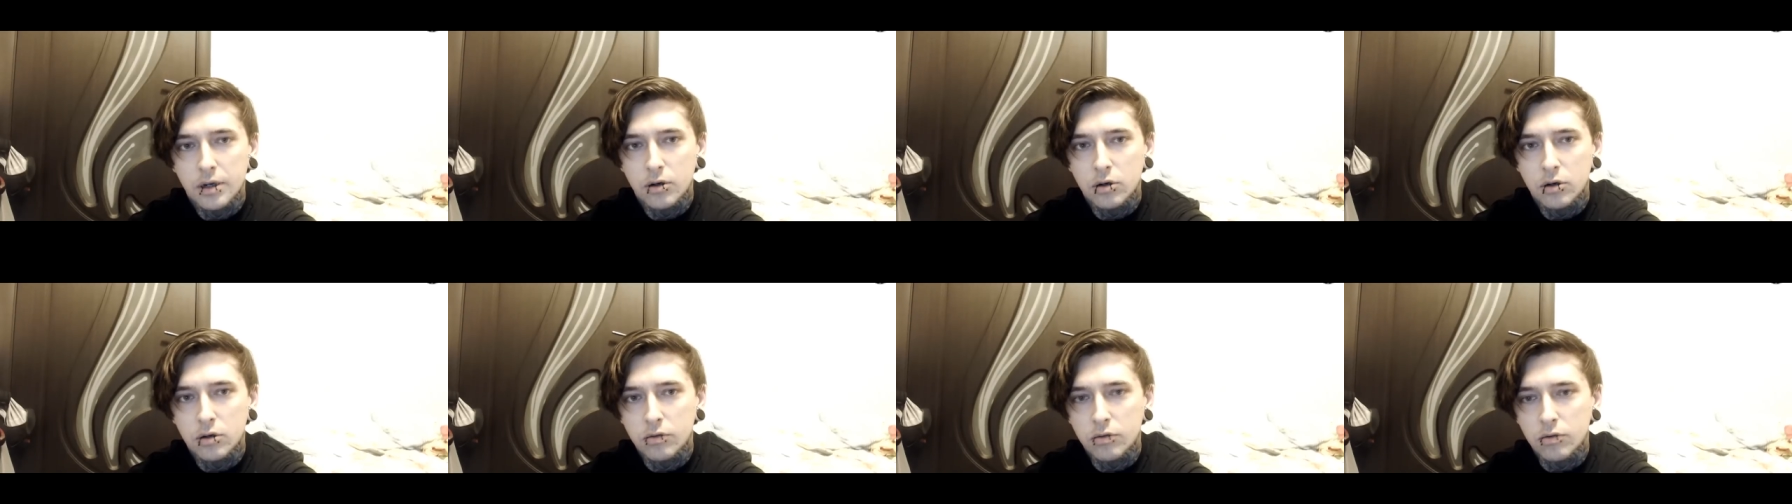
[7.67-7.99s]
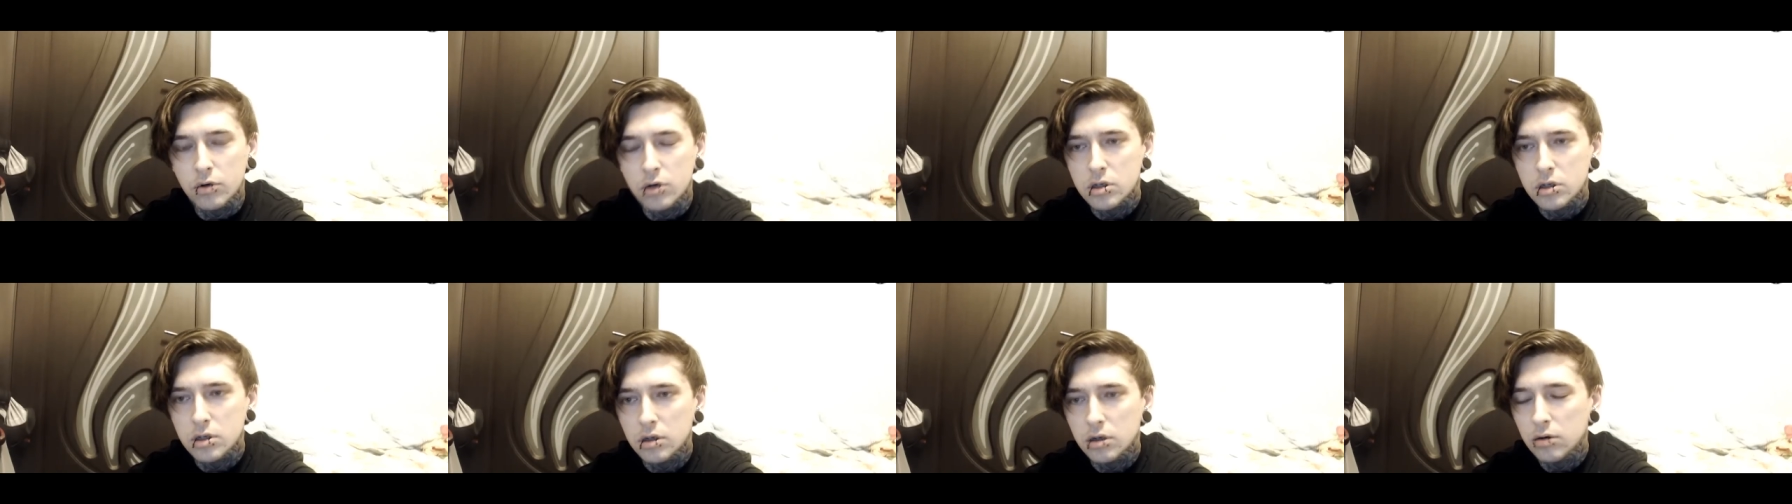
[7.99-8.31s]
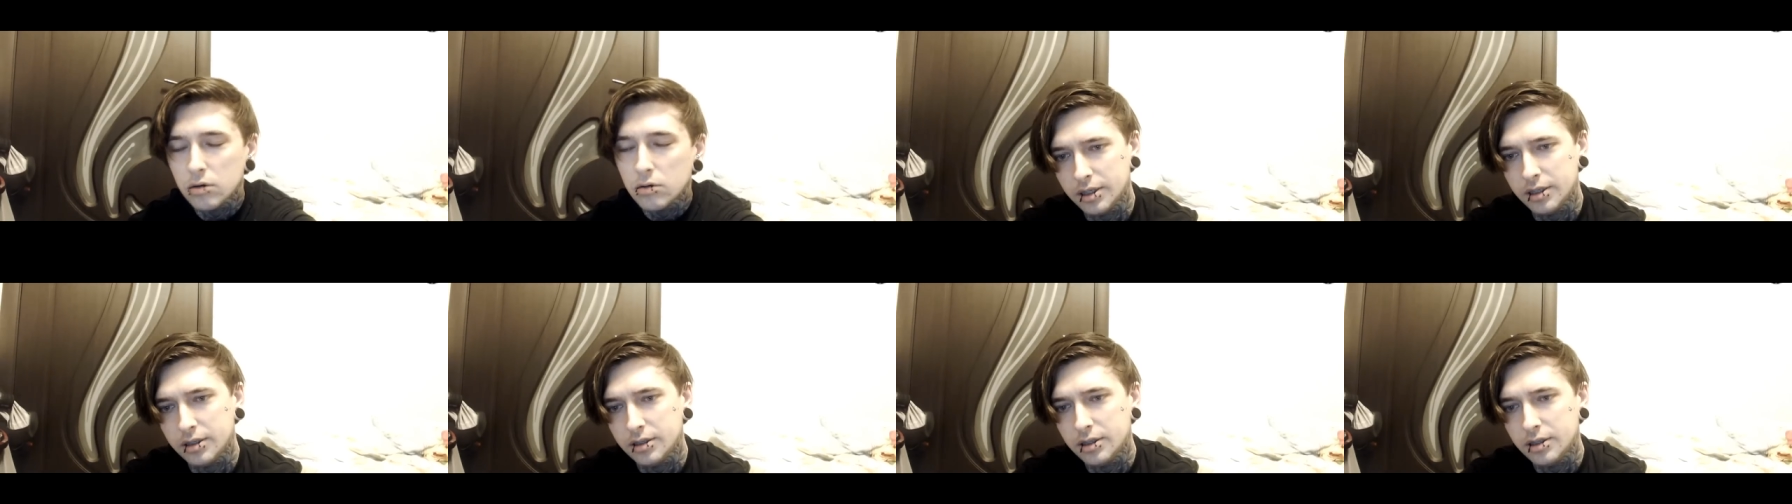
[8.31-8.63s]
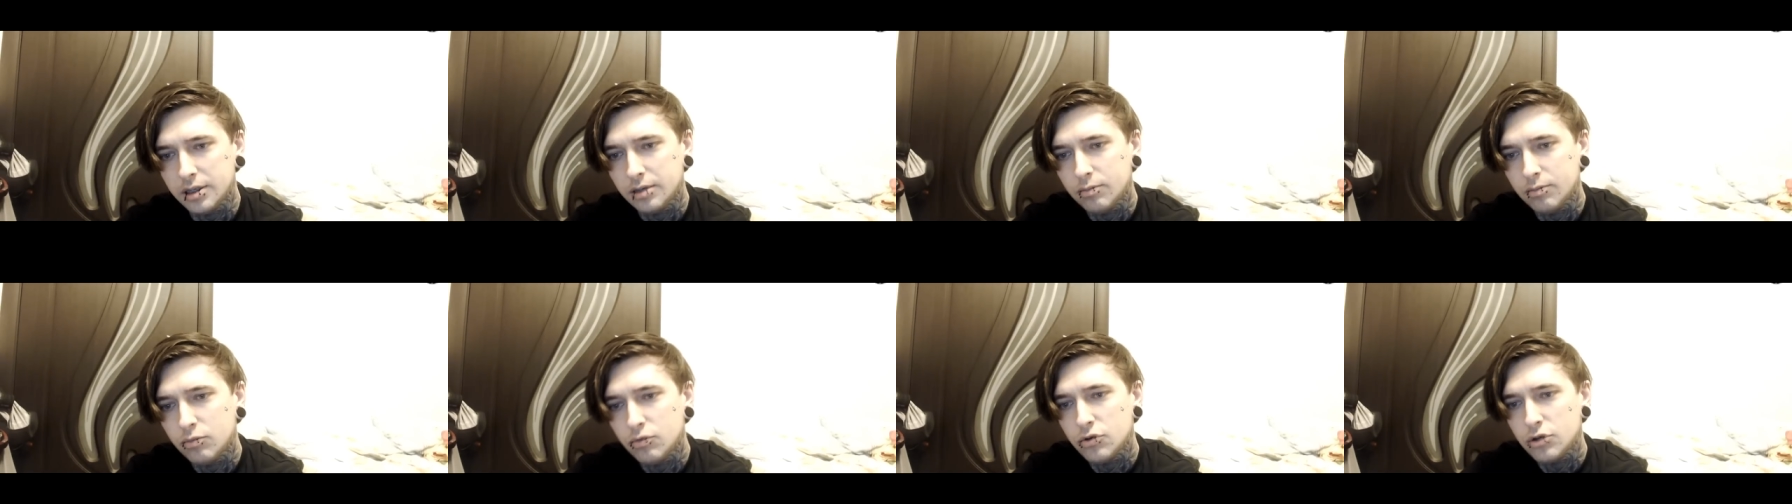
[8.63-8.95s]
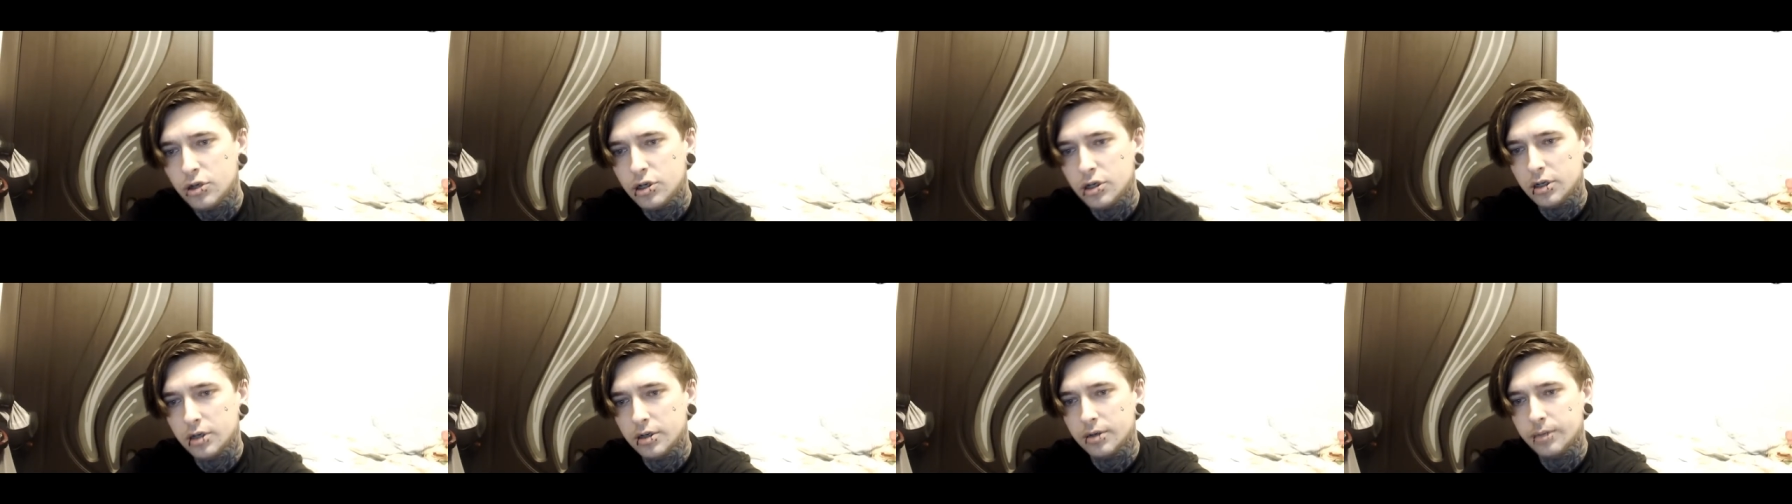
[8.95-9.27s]
творческих людей.
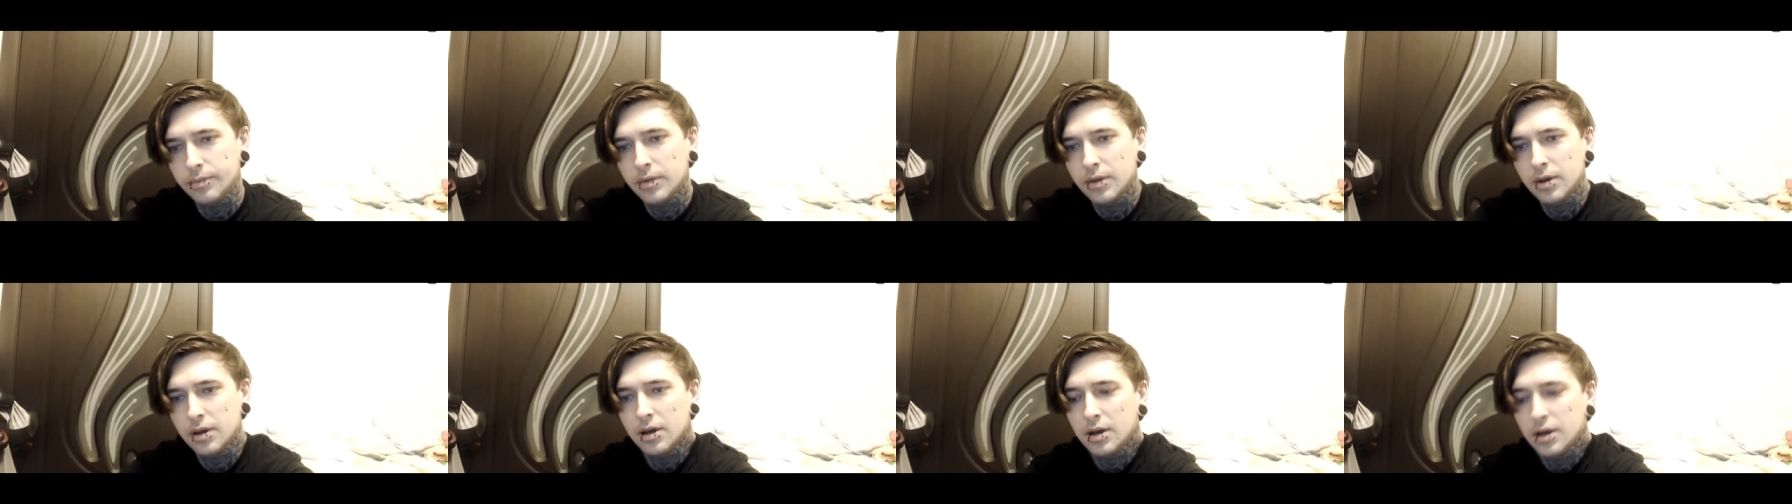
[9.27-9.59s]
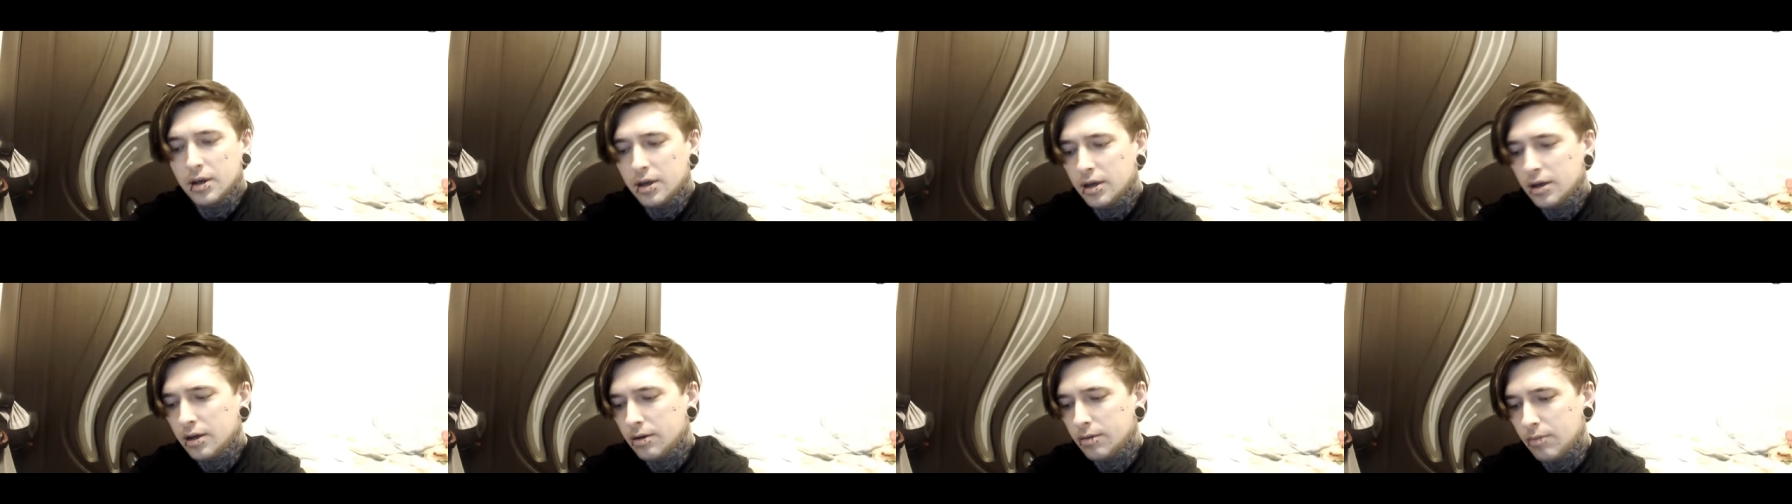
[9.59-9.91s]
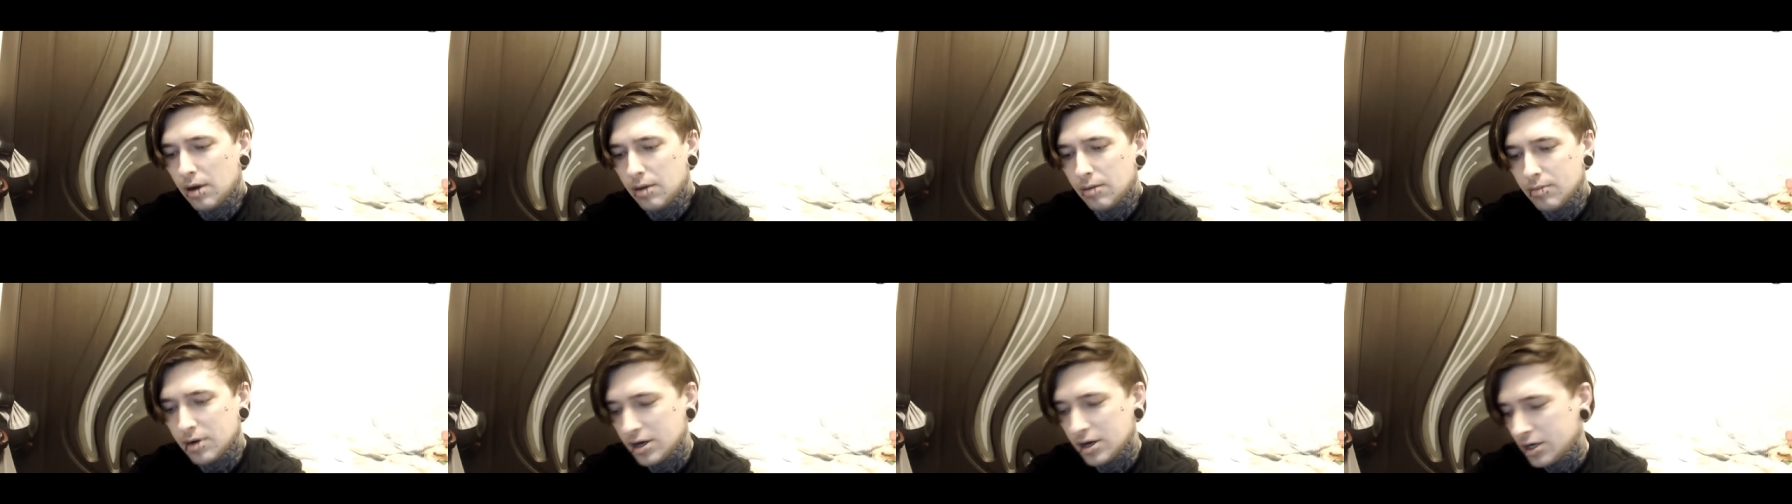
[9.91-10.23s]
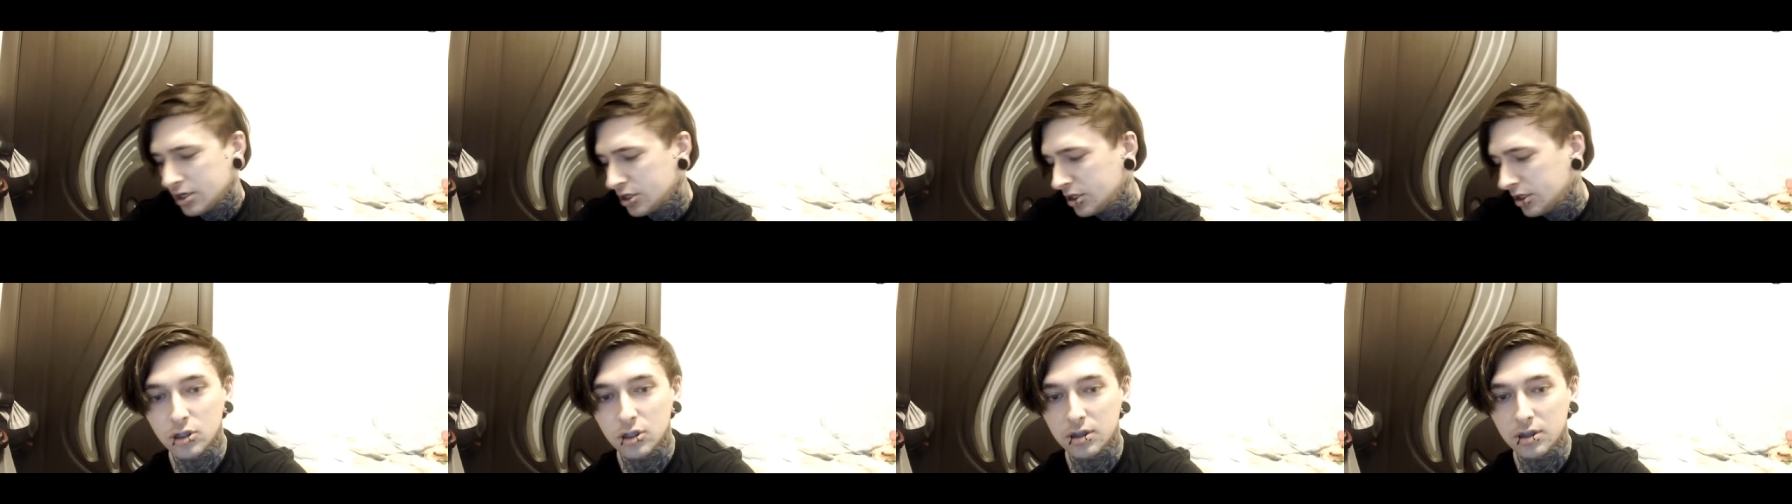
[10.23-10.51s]
Ебучие мамашки.